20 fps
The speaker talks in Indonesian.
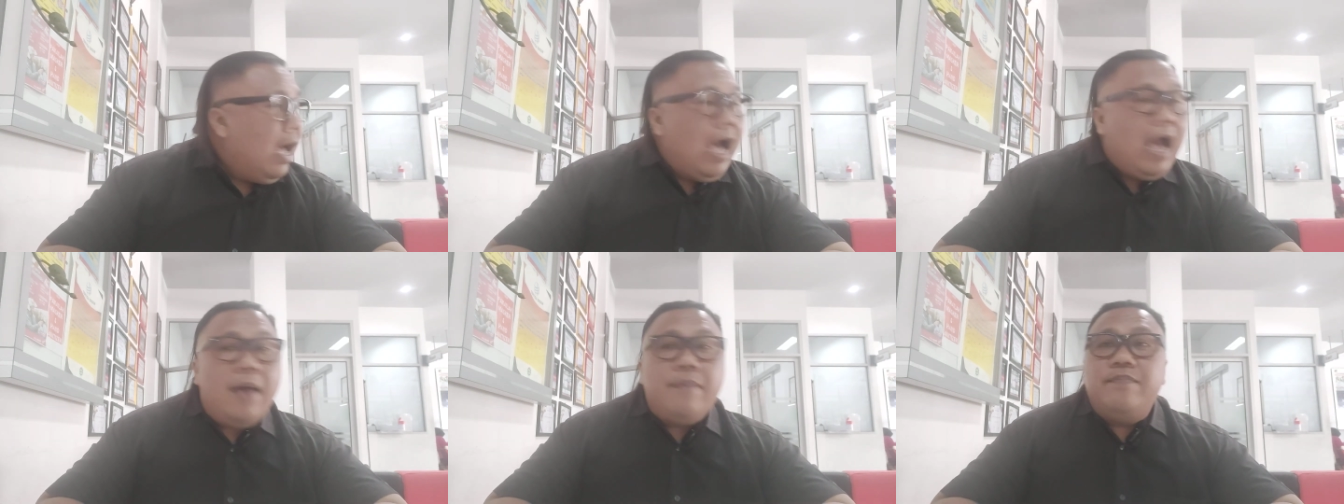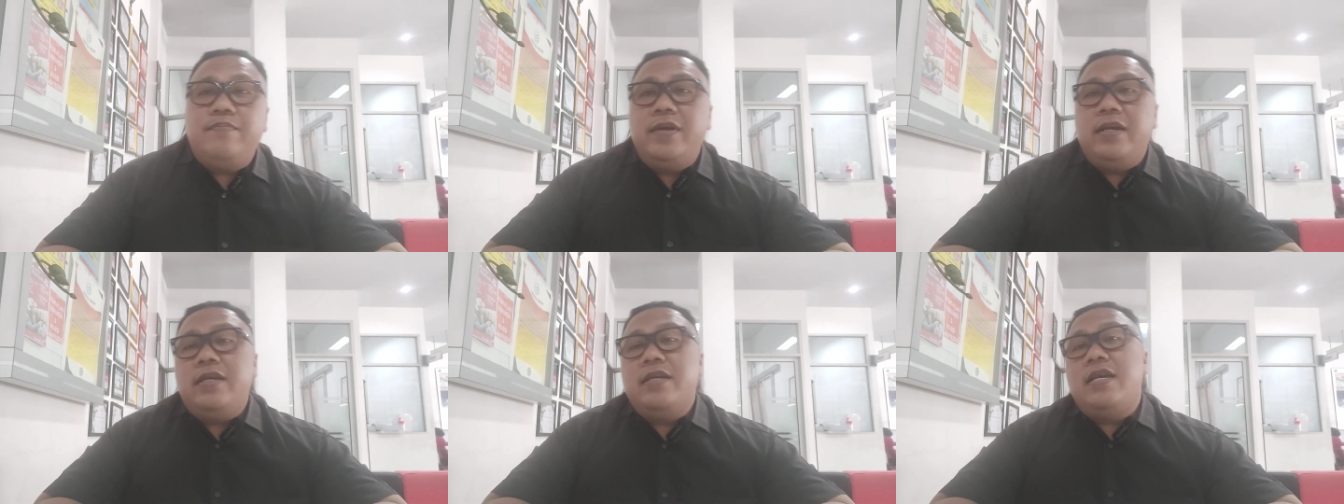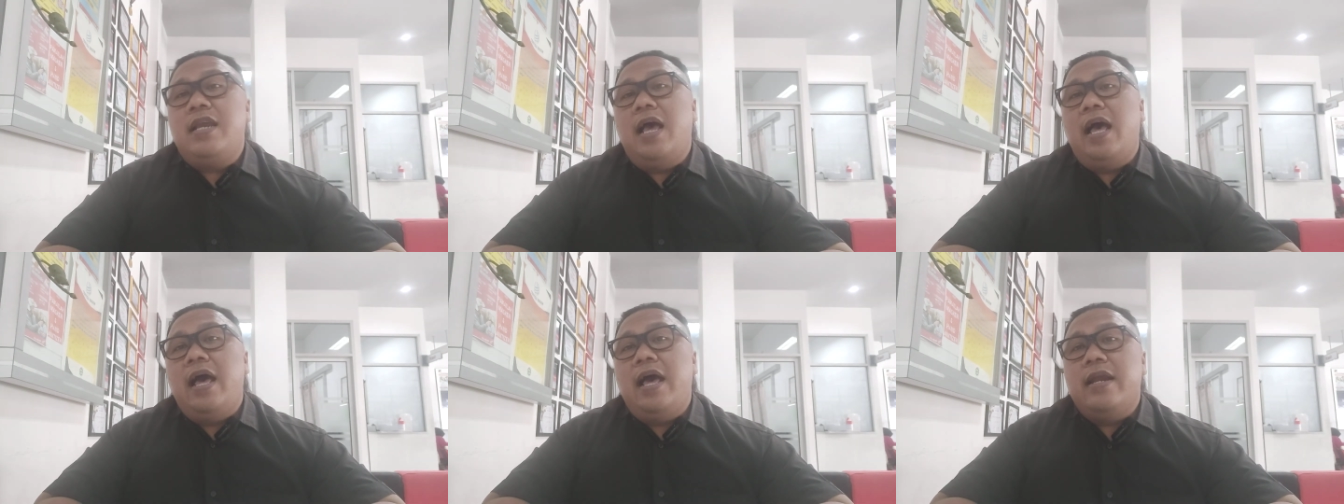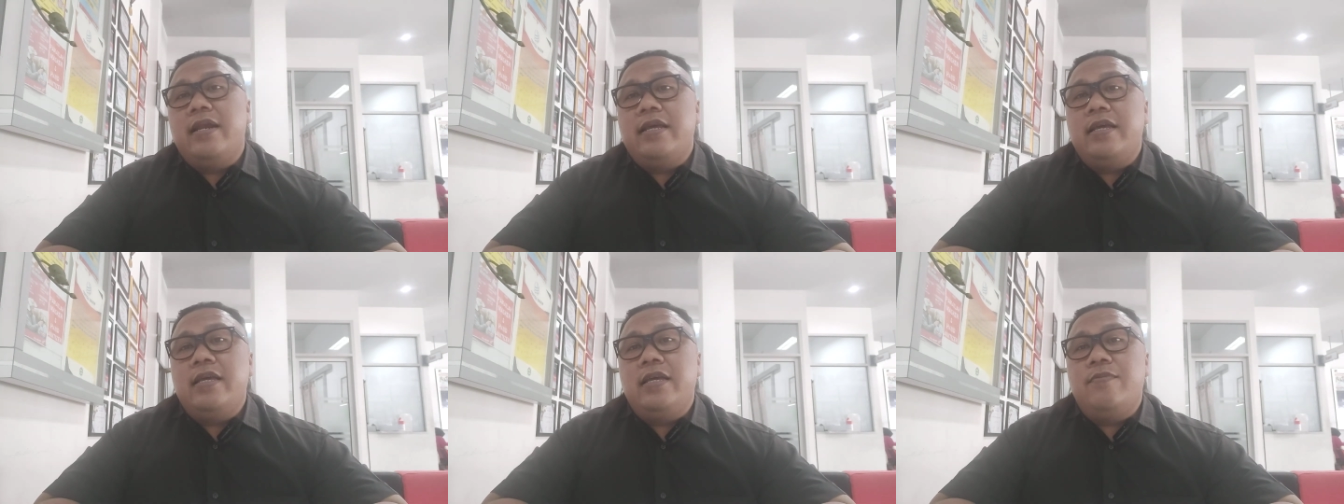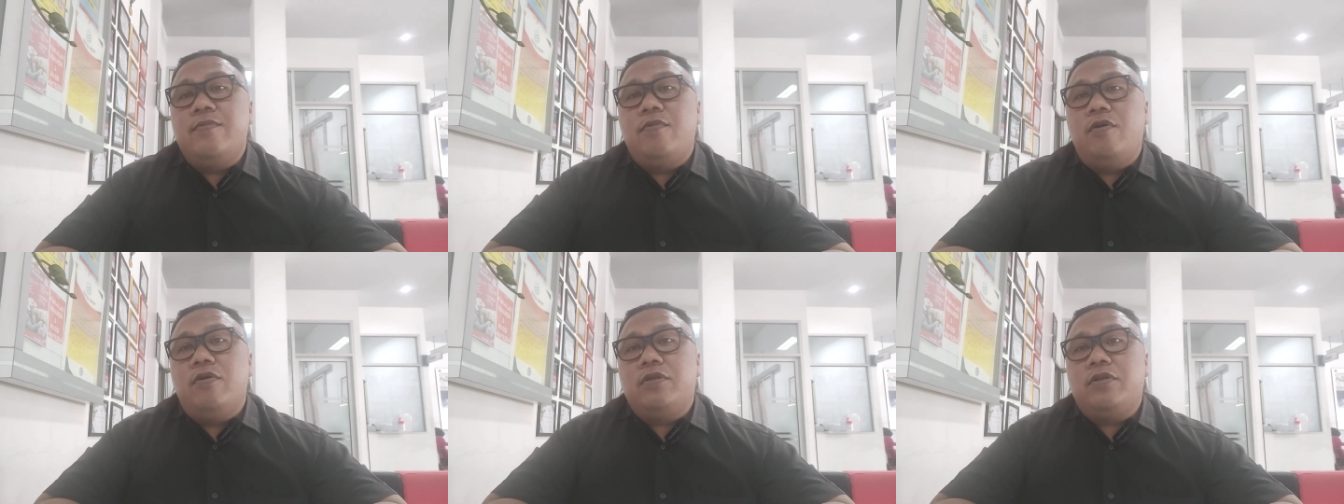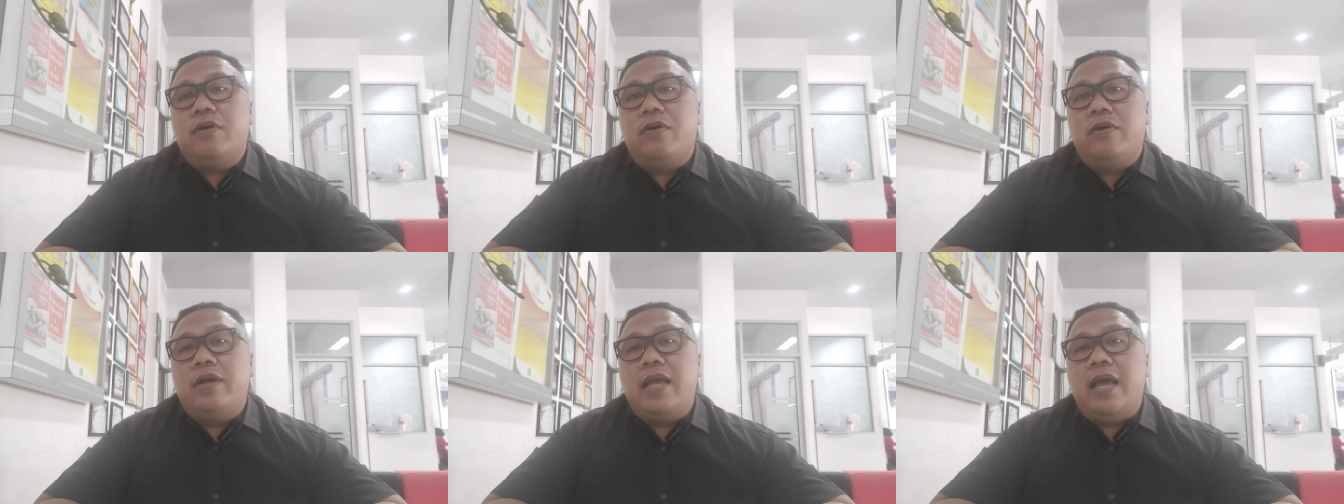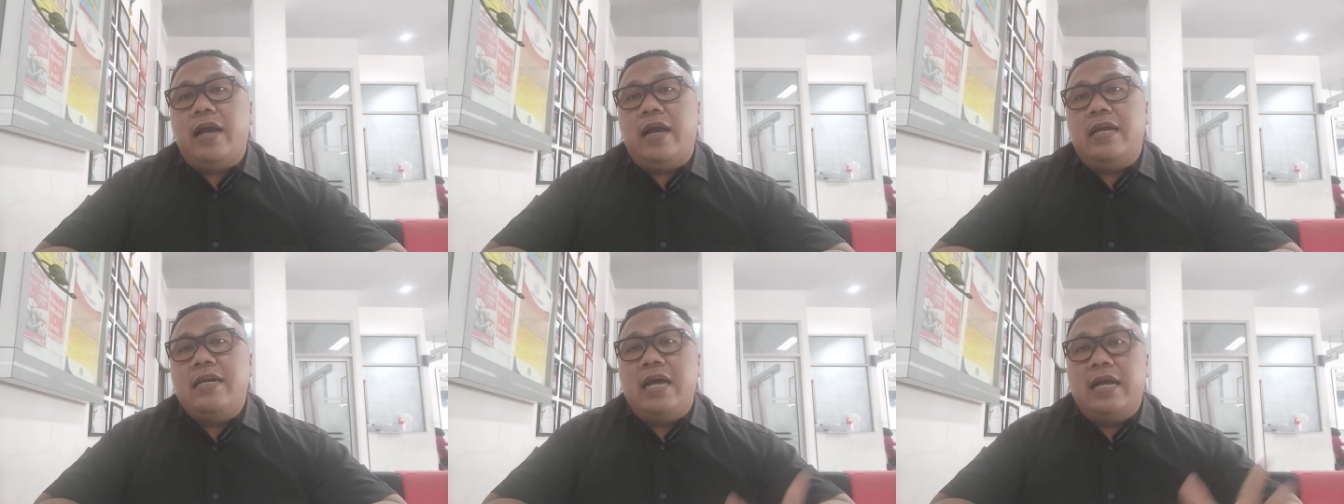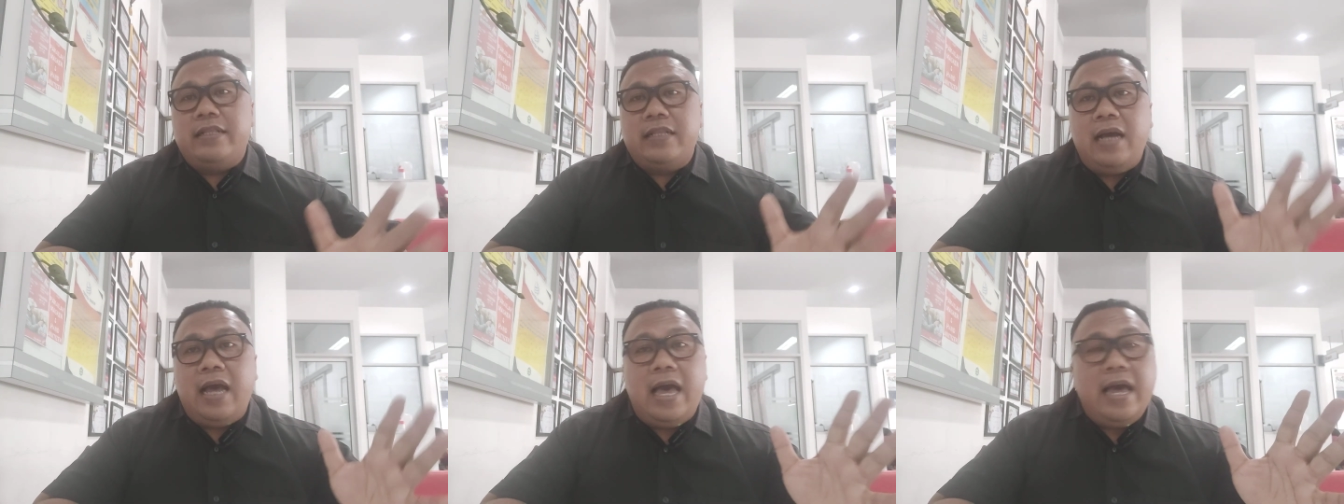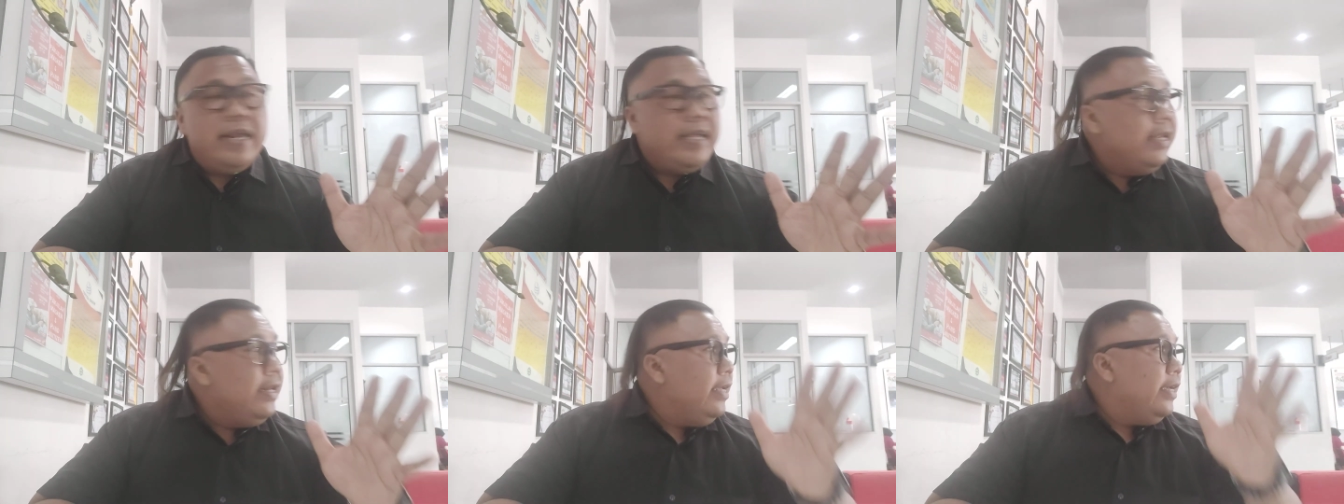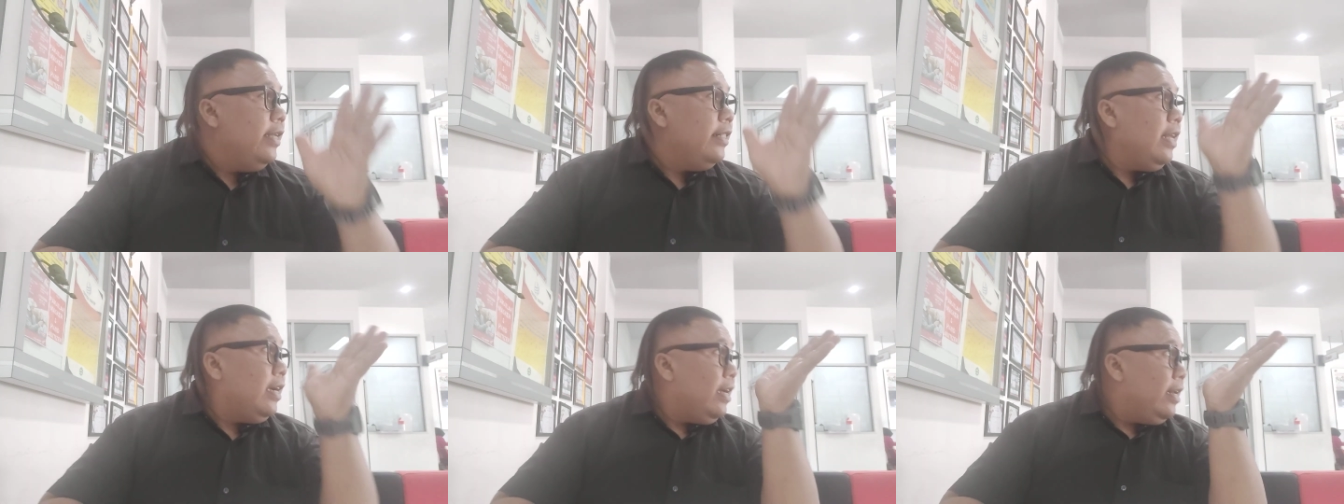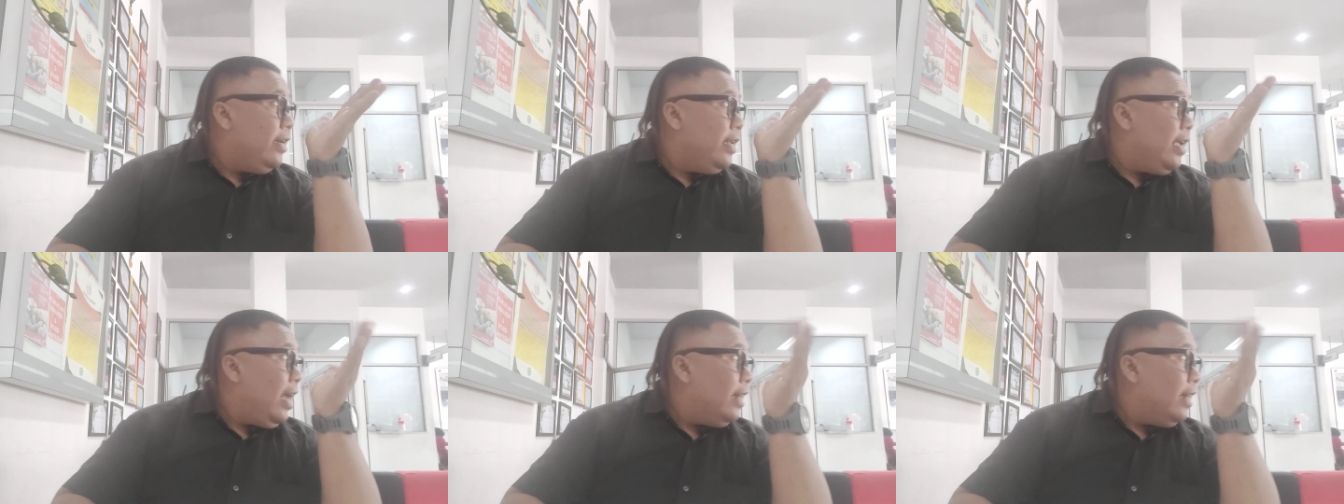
update dari motor yang akan datang hari ini kita akan